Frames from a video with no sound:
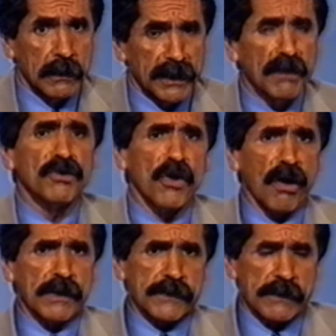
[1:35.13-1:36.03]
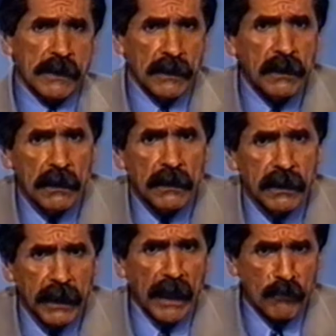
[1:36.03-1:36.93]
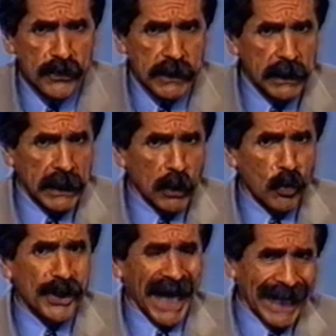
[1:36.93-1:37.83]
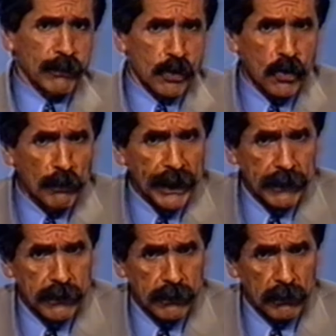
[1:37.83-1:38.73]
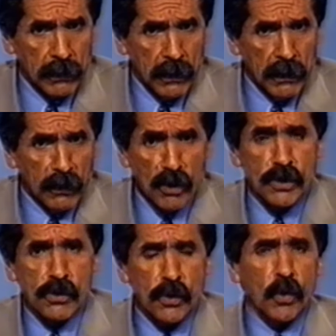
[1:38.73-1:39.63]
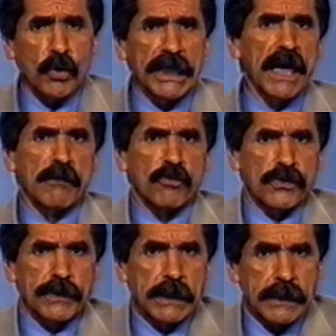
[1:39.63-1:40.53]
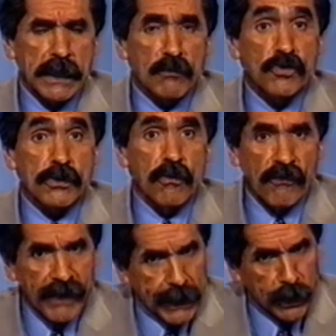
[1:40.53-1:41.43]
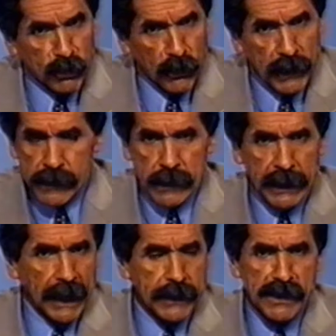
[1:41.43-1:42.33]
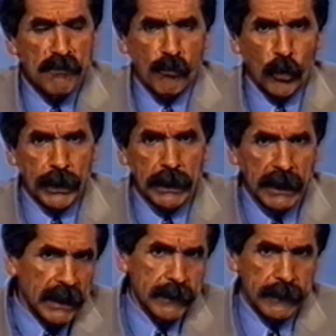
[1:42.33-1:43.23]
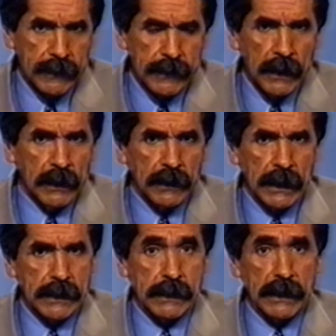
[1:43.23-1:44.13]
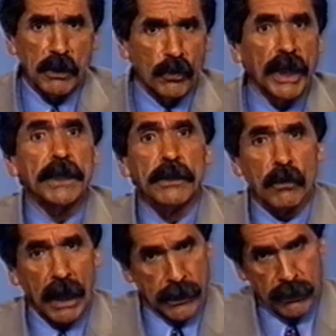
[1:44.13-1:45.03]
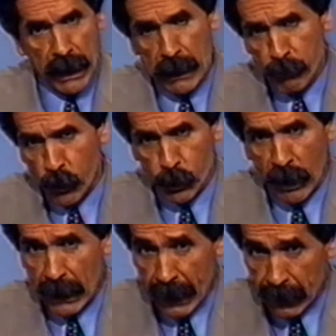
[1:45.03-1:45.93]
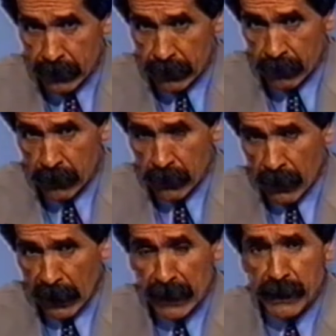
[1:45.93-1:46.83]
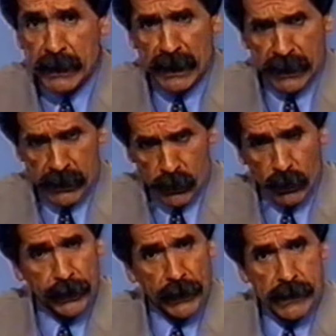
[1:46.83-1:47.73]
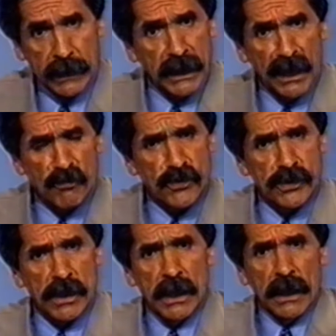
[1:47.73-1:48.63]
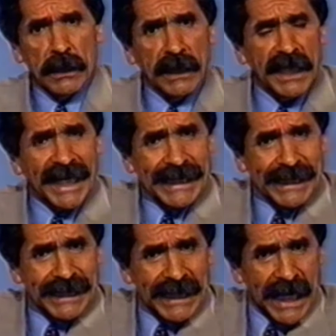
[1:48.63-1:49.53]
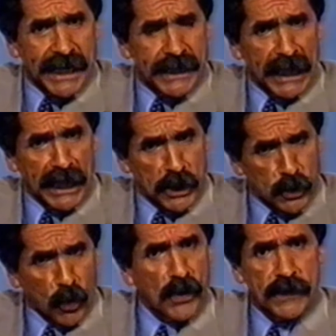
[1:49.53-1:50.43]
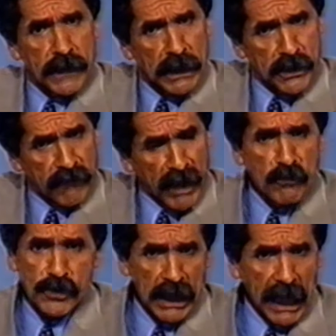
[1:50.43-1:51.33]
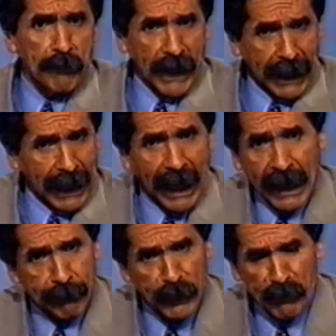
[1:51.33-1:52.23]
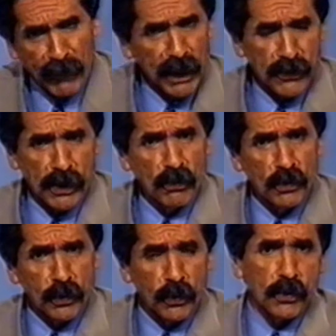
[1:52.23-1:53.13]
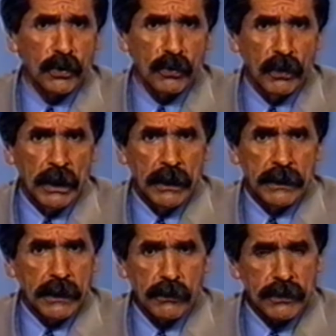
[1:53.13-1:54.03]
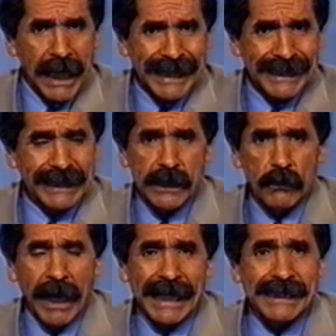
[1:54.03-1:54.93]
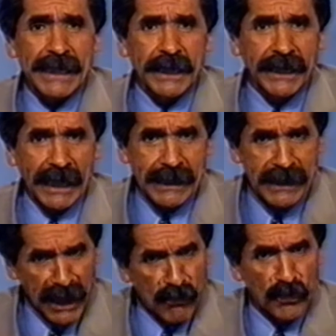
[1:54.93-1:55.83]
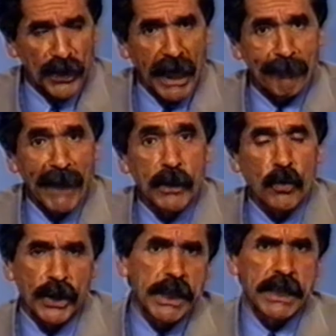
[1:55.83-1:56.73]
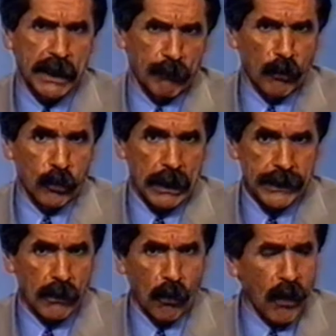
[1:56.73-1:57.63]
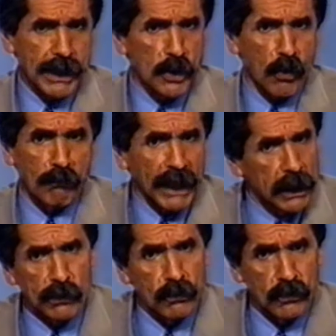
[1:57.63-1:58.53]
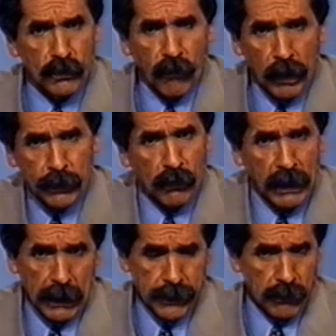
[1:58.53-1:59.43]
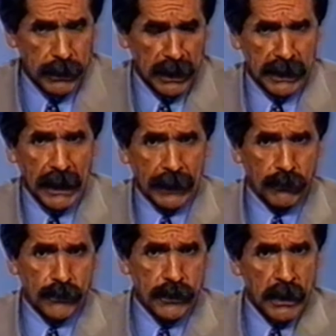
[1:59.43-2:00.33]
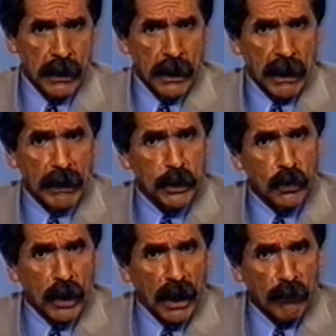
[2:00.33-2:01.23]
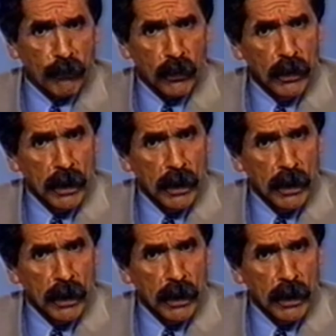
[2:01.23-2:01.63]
Então nós temos que ter cuidado sobre isto. Nós nos orgulhamos de sermos governo em cidades importantes deste Rio Grande, no caso dela, Porto Alegre, além de tantas outras, e termos nas seis eleições que tivemos de lá para cá, primeiro e segundo turno, tido a, tido a aceitação da maioria da população, quase dobrando o voto com relação aos candidatos né, do campo